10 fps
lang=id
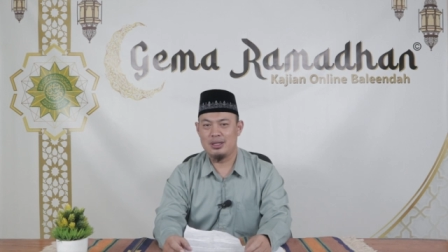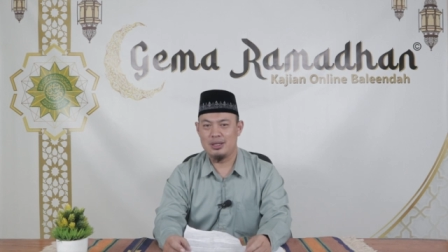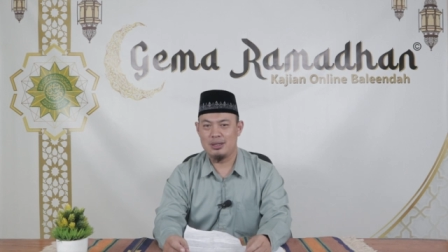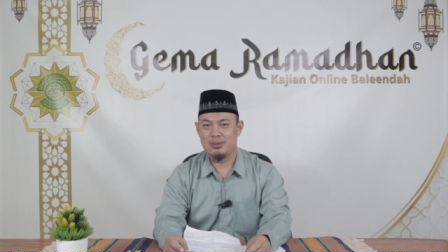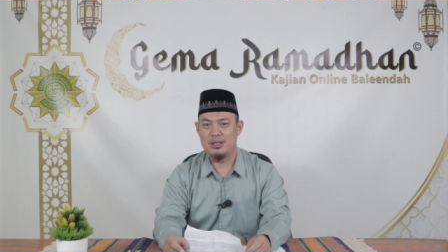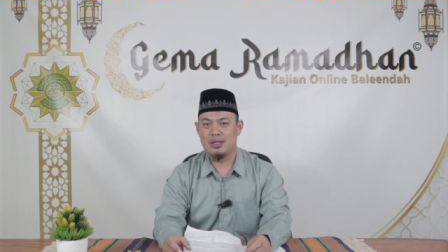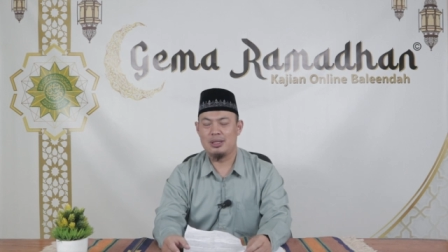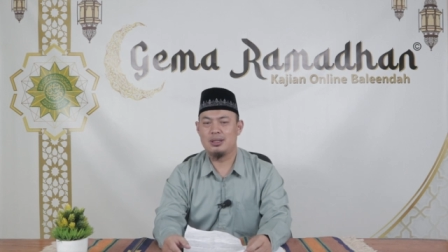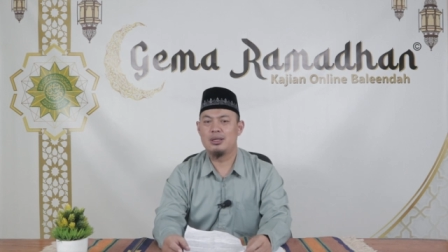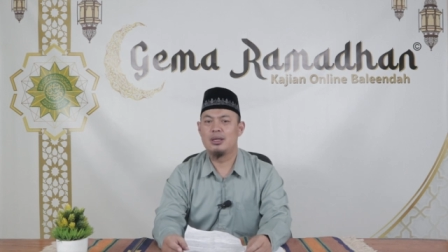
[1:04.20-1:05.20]
illa
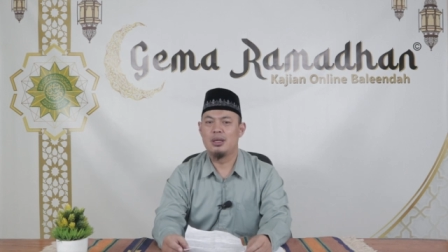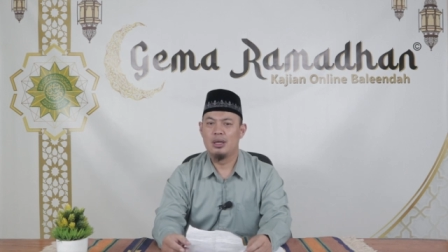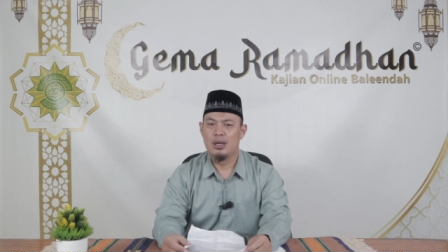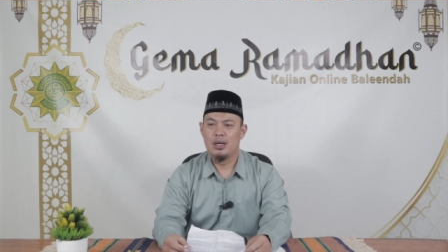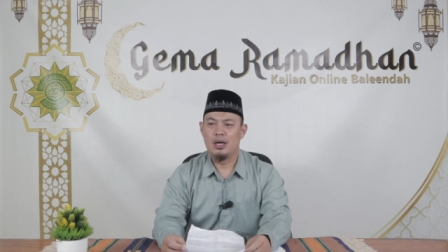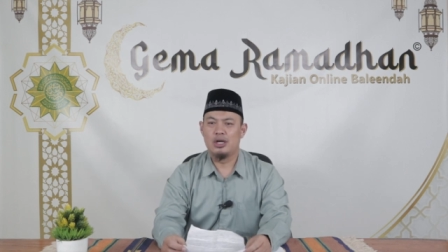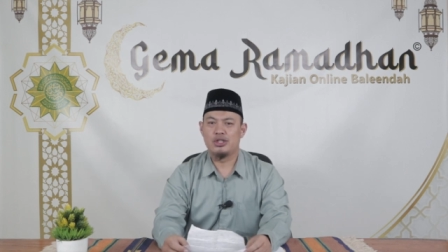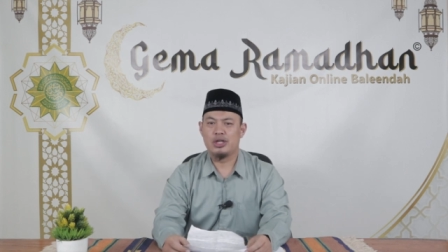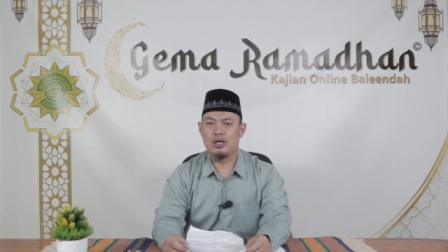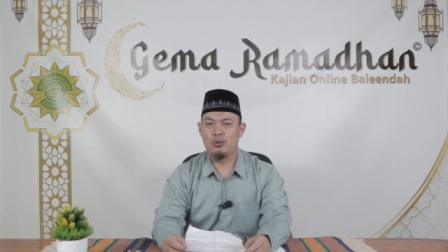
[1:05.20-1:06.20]
billah
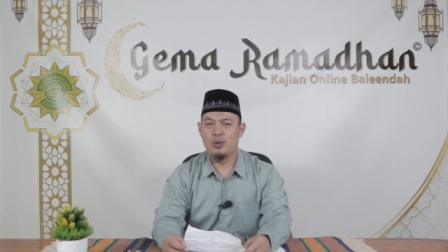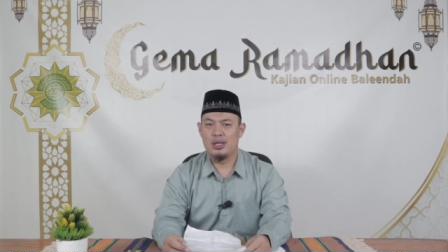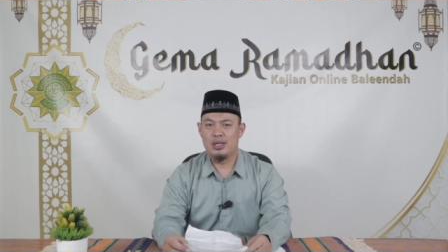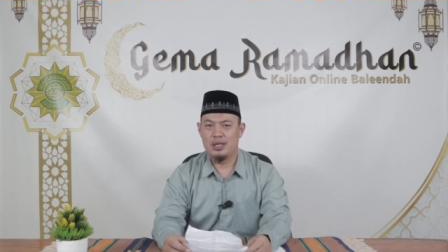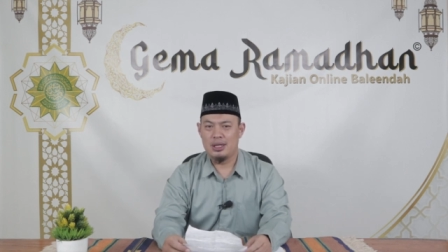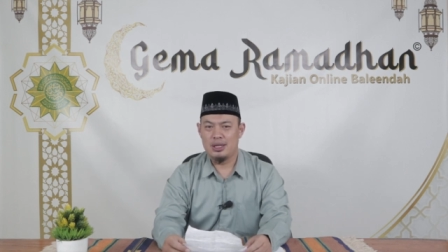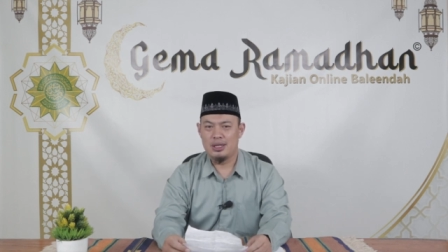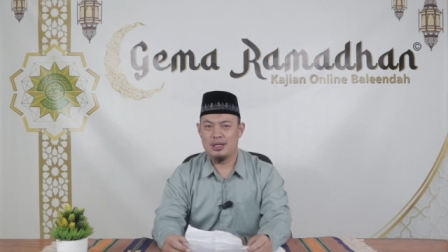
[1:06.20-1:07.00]
Ashadu an la